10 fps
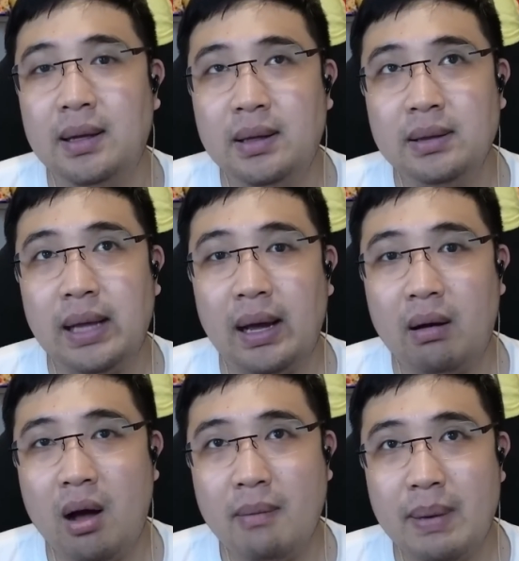แต่
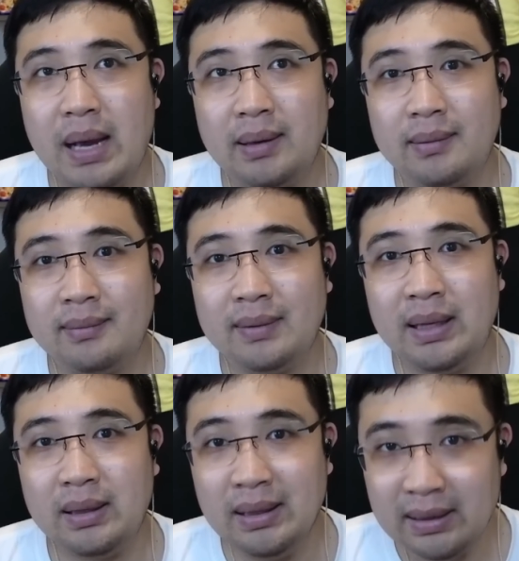ก็เป็นอี
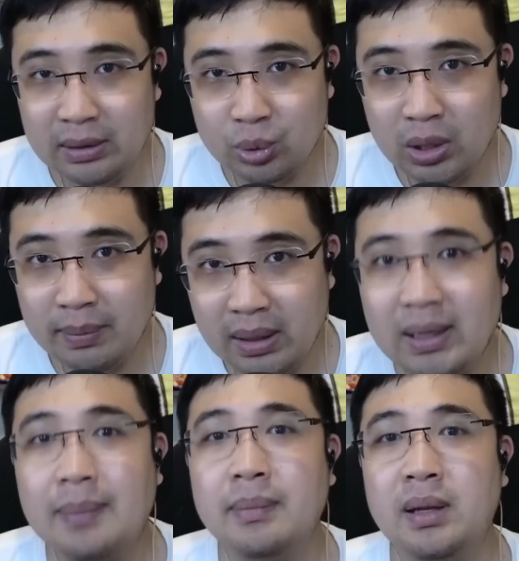กหนึ่งทัวร์นาเมนต์ค
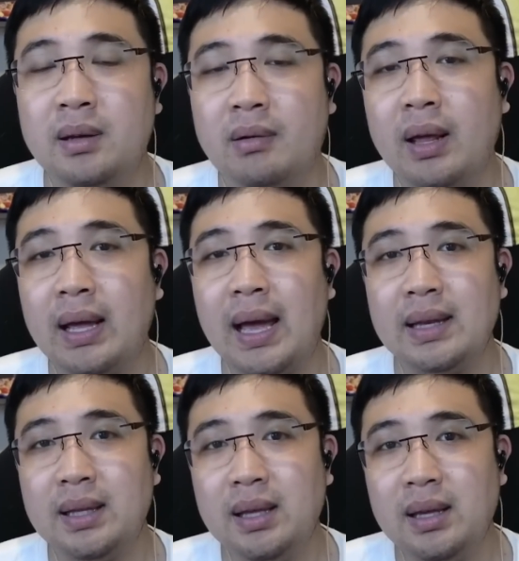รับ อีกหนึ่งรายการ
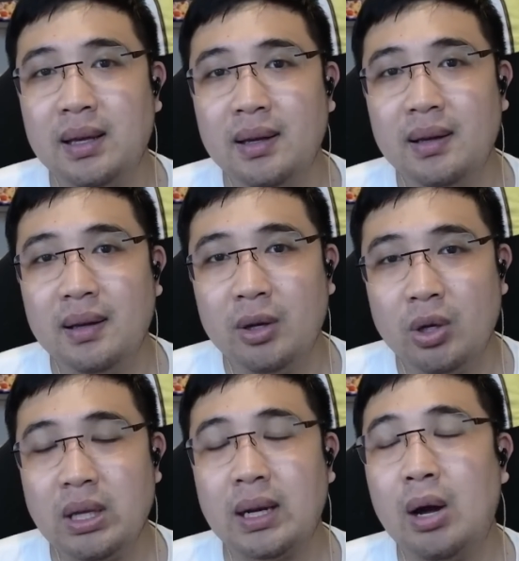ที่ยู
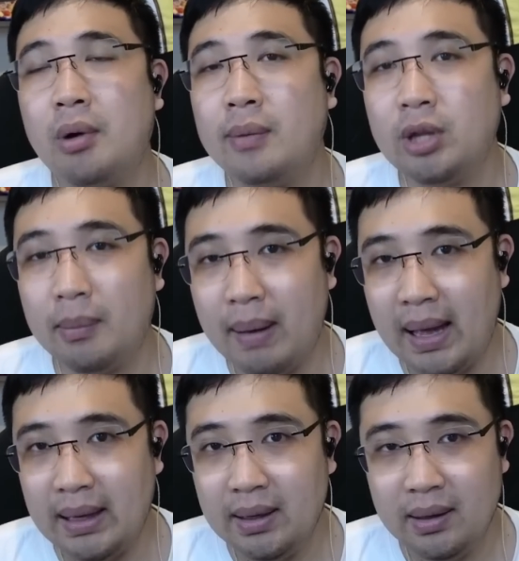เนเต็ดเข้ารอบต่อไป
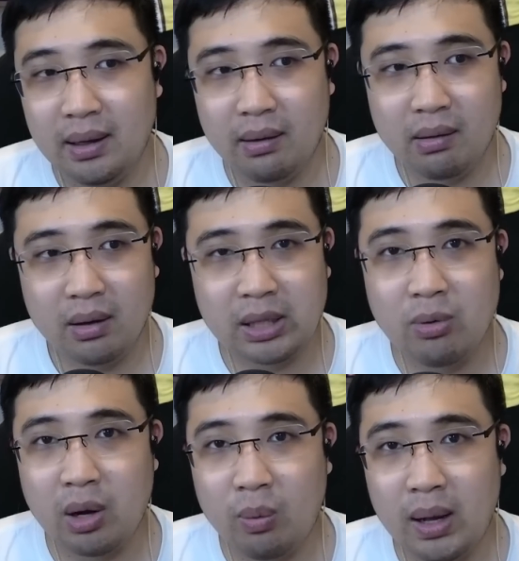แล้วก็เท่า
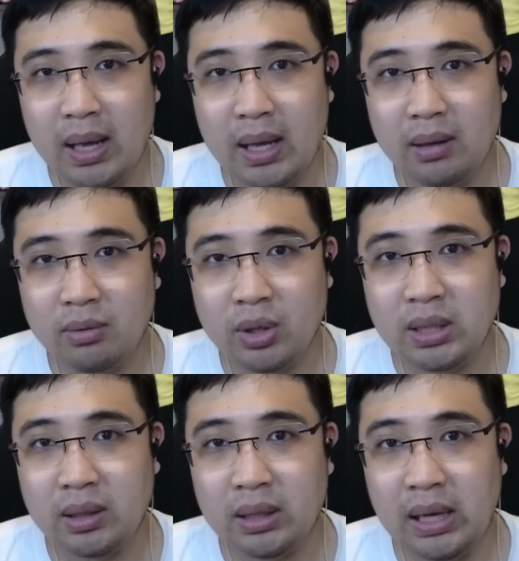กับว่ายูเน
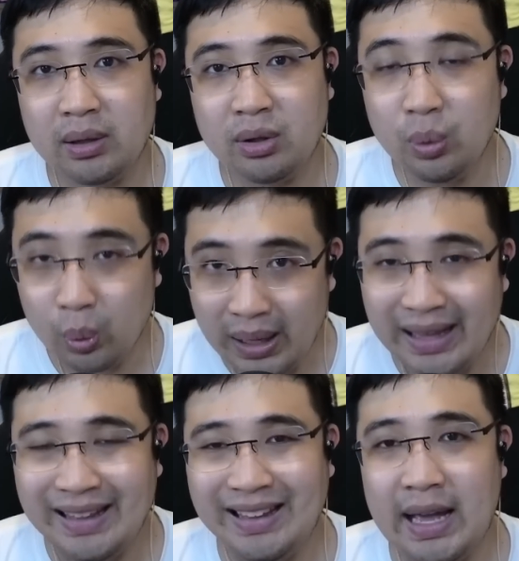เต็ดยังอยู่ใน
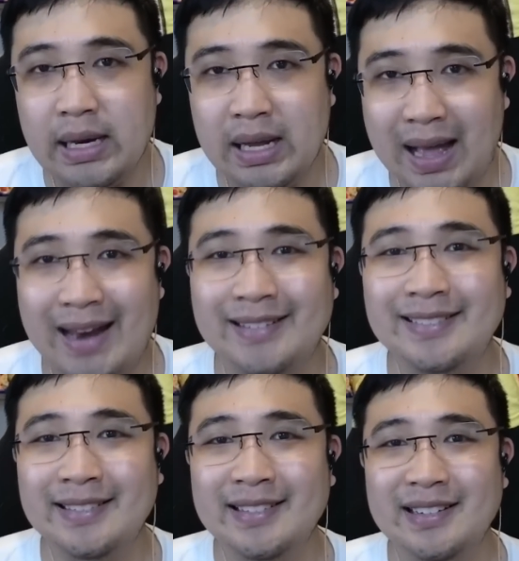การแข่งขัน
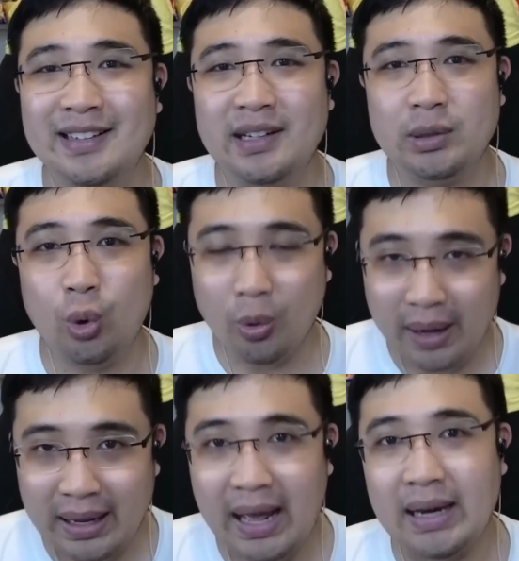ทุก
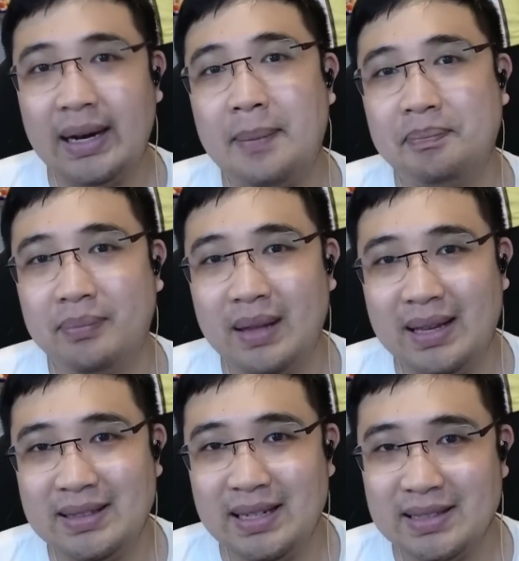รายการครับใน
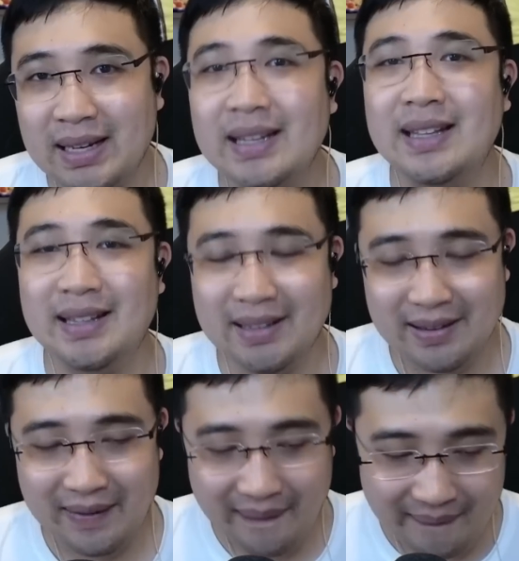ซีซั่นนี้
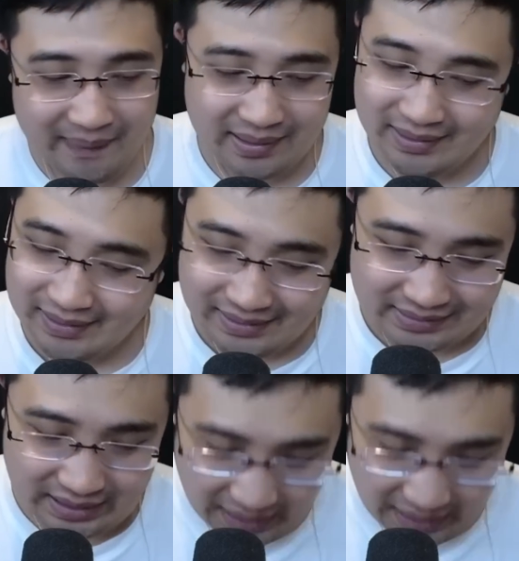ก็เทนฮา